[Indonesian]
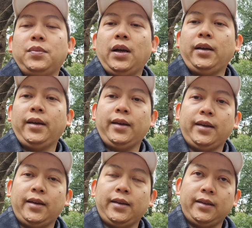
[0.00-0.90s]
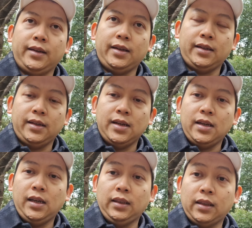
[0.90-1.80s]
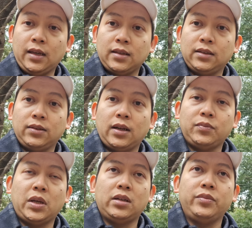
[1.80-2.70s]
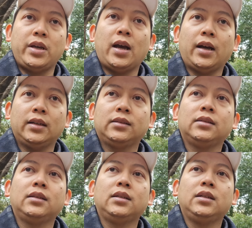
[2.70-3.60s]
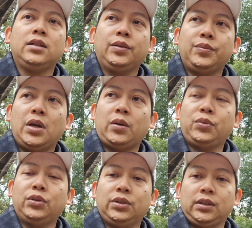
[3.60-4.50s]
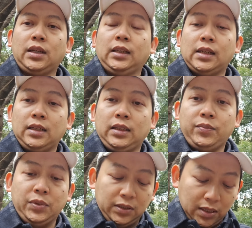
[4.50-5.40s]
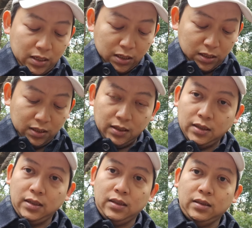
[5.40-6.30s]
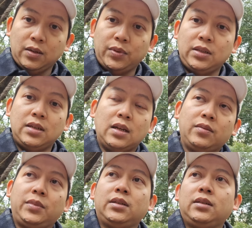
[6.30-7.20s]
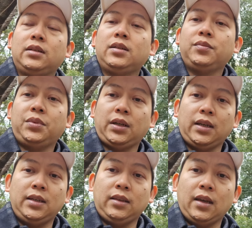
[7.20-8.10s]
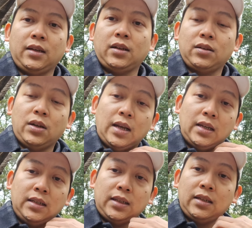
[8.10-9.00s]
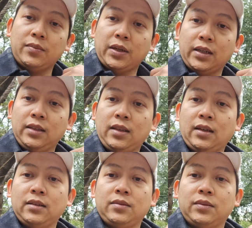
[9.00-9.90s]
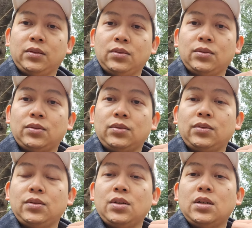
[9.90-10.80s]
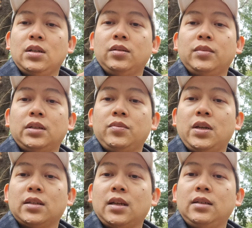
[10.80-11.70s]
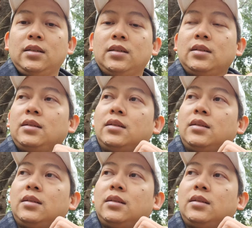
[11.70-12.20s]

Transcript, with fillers: pakai hitek gitu kan biar lebih hangat biarpun kelihatannya tipis kayak gini tapi di dalamnya pakai hitek nah kalau hari ini saya nggak pakai hitek nih untuk masih biasa aja